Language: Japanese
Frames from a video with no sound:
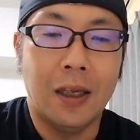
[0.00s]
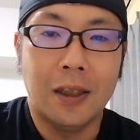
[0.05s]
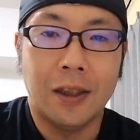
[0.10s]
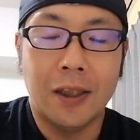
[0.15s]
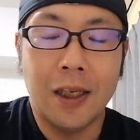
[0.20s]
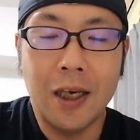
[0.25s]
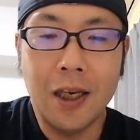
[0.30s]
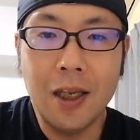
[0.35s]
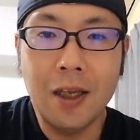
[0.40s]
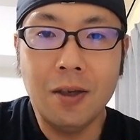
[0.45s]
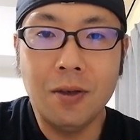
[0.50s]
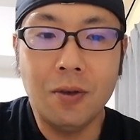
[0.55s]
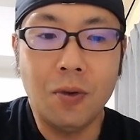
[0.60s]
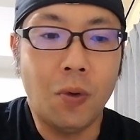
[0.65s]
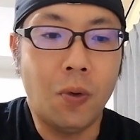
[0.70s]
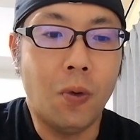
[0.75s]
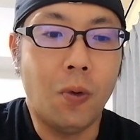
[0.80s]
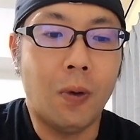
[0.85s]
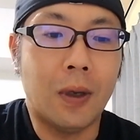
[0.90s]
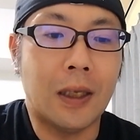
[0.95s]
セ・リーグの
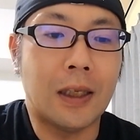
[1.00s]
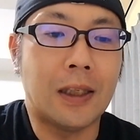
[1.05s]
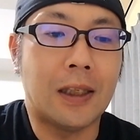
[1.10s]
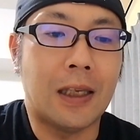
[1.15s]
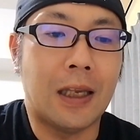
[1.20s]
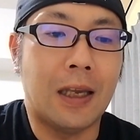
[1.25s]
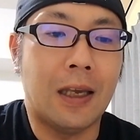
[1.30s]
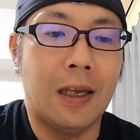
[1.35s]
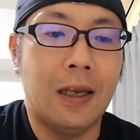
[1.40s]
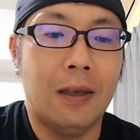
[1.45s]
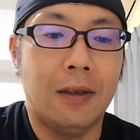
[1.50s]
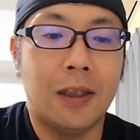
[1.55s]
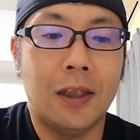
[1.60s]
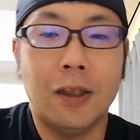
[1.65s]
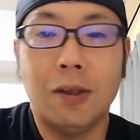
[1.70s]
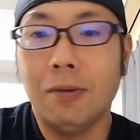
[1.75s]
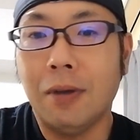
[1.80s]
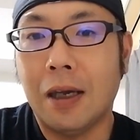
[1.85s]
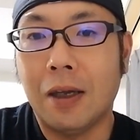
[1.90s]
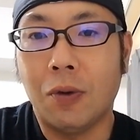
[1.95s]
方はですね、
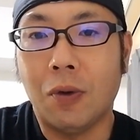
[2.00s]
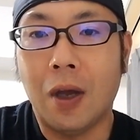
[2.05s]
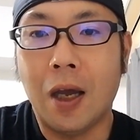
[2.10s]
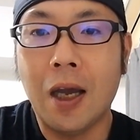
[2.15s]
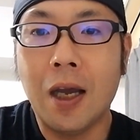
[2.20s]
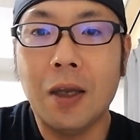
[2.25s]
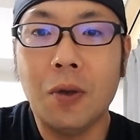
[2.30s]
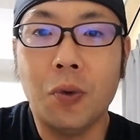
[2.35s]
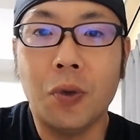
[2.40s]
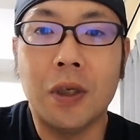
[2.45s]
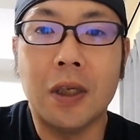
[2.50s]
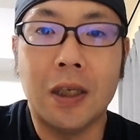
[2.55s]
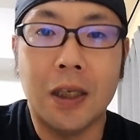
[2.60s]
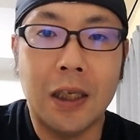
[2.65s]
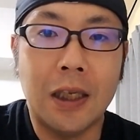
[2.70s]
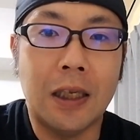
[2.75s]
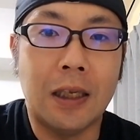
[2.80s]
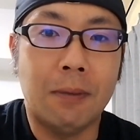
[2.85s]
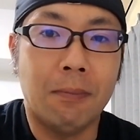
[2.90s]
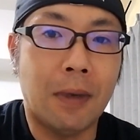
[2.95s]
実はあの母の日
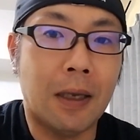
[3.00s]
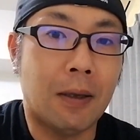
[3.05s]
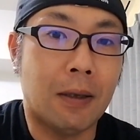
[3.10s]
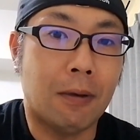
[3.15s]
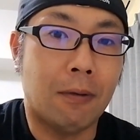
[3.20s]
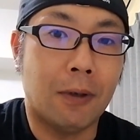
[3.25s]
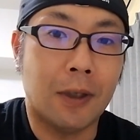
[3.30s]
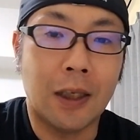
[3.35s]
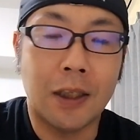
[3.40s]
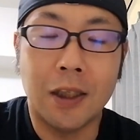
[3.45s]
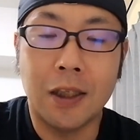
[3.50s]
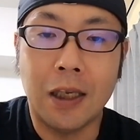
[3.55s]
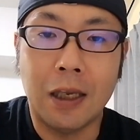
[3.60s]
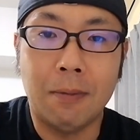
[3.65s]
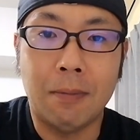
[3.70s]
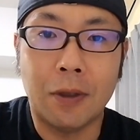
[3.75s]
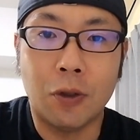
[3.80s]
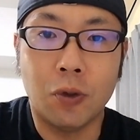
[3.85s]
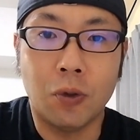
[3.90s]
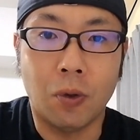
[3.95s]
に、まあ、私ね、
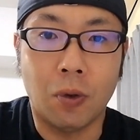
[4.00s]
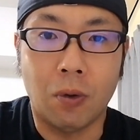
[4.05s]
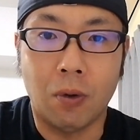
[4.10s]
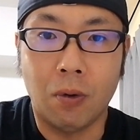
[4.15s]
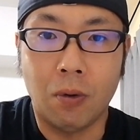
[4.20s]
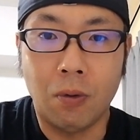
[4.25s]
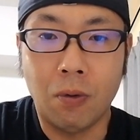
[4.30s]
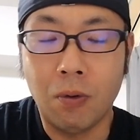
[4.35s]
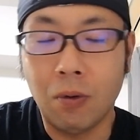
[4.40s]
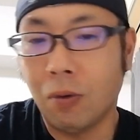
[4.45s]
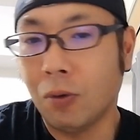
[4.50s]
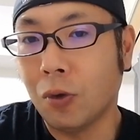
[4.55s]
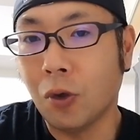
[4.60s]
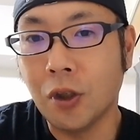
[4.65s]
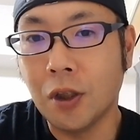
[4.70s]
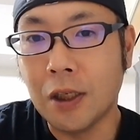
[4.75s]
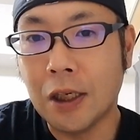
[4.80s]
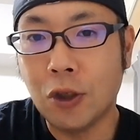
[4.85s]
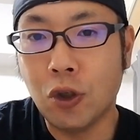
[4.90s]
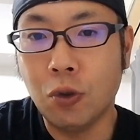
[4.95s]
今ちょっと今
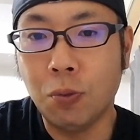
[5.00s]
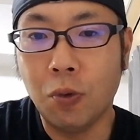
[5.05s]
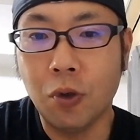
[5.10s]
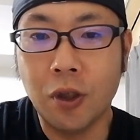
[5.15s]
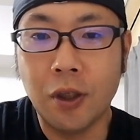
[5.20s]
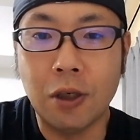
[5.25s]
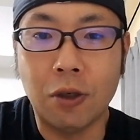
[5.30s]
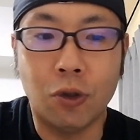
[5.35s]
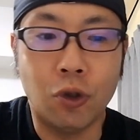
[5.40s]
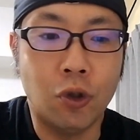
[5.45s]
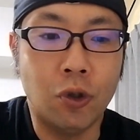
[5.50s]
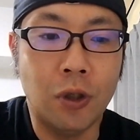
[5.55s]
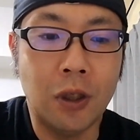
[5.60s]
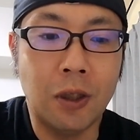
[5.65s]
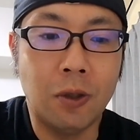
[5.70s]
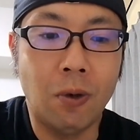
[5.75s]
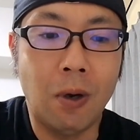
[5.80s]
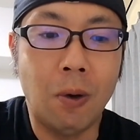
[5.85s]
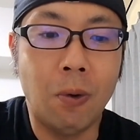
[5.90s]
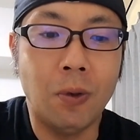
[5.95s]
年ね、注目してる中日
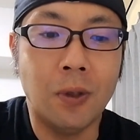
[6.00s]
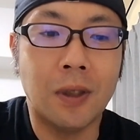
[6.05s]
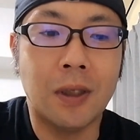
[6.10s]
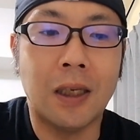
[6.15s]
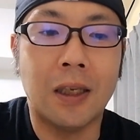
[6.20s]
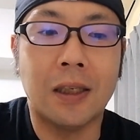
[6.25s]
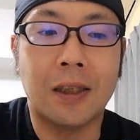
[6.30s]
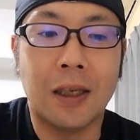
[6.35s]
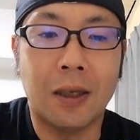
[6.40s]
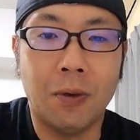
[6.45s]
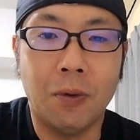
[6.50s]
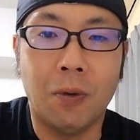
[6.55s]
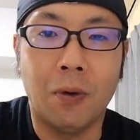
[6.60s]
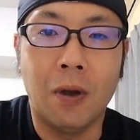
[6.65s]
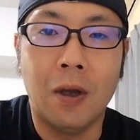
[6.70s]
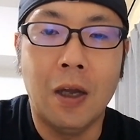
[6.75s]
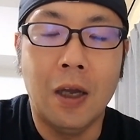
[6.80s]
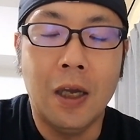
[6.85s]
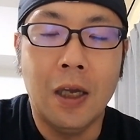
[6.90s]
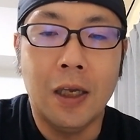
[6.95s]
ドラゴンズなんですけど、
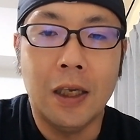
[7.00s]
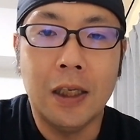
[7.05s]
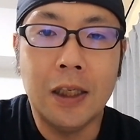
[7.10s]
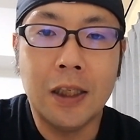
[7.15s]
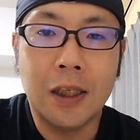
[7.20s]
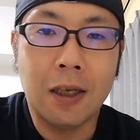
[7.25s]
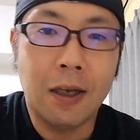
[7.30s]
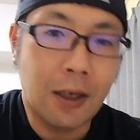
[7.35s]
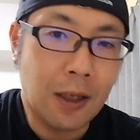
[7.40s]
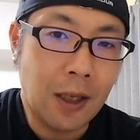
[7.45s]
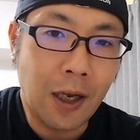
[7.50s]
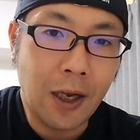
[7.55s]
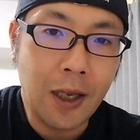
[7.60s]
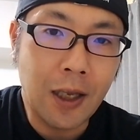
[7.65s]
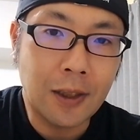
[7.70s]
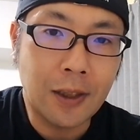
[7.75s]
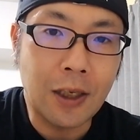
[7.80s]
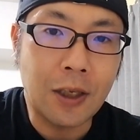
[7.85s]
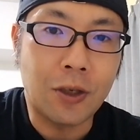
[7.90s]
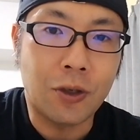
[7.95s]
石川昂
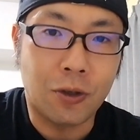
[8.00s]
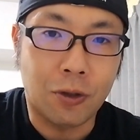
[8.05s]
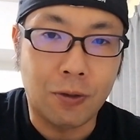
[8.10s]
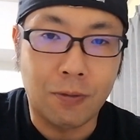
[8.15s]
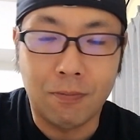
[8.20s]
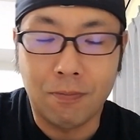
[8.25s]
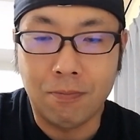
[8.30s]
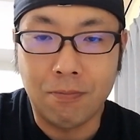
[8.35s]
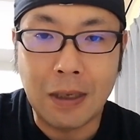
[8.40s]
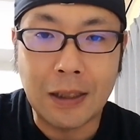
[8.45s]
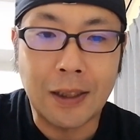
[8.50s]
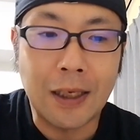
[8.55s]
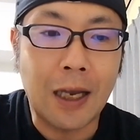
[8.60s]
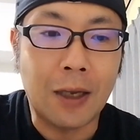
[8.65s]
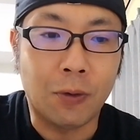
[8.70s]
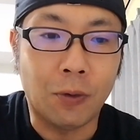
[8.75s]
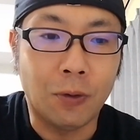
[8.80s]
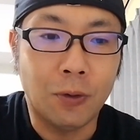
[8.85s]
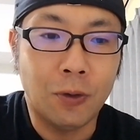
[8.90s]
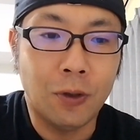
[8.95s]
弥選手、まあ、
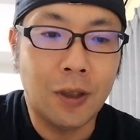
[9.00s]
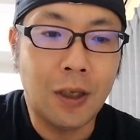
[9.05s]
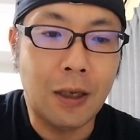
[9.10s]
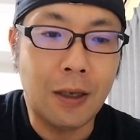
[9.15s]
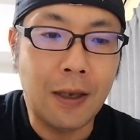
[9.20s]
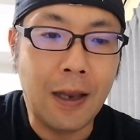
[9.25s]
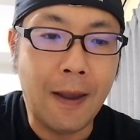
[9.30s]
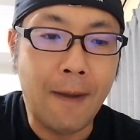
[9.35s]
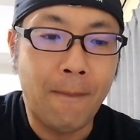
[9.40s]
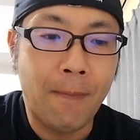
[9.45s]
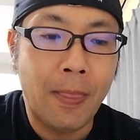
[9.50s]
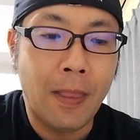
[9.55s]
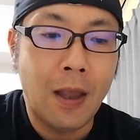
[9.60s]
サード、そしてね、